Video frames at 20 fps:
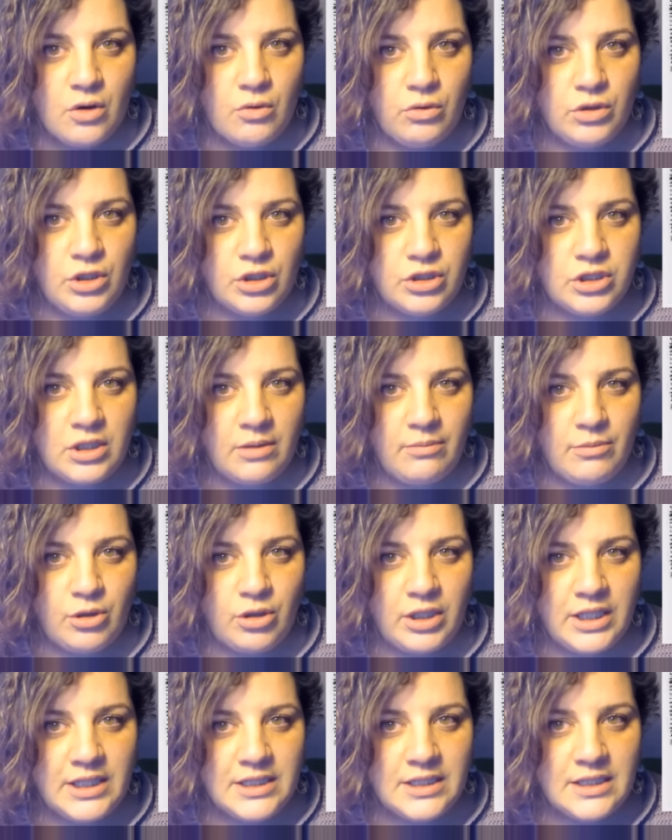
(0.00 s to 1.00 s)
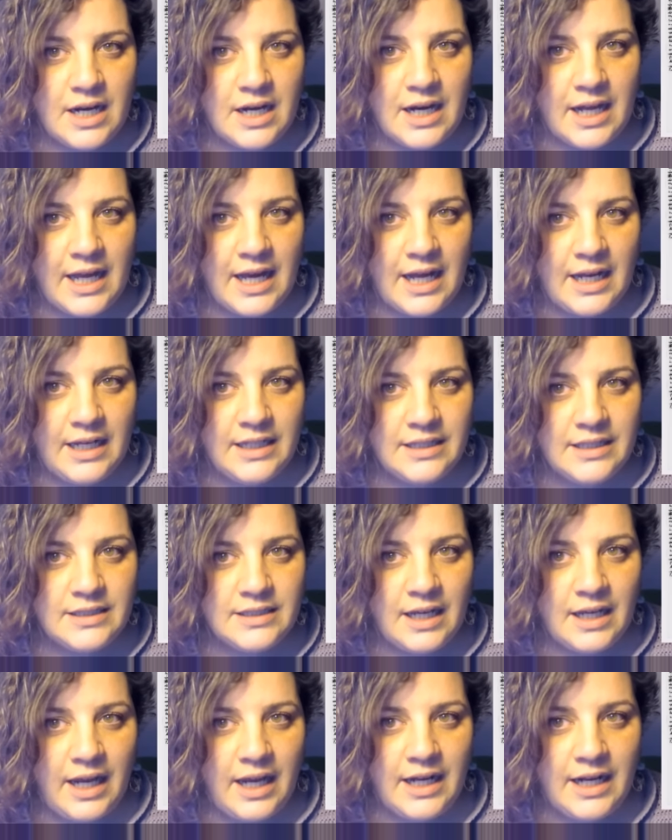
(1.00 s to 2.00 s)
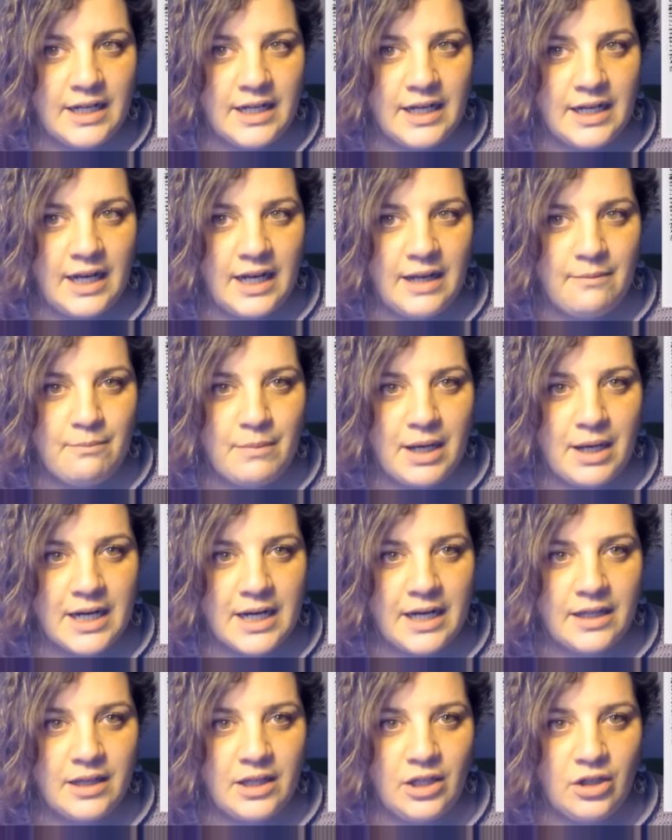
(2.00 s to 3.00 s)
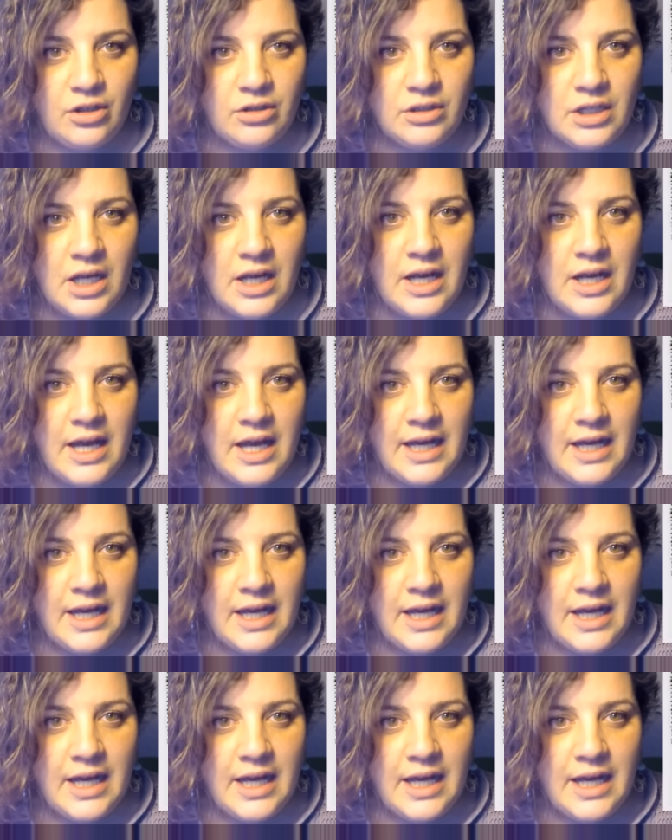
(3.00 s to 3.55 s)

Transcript: cuyos temores reales eran que la embarcación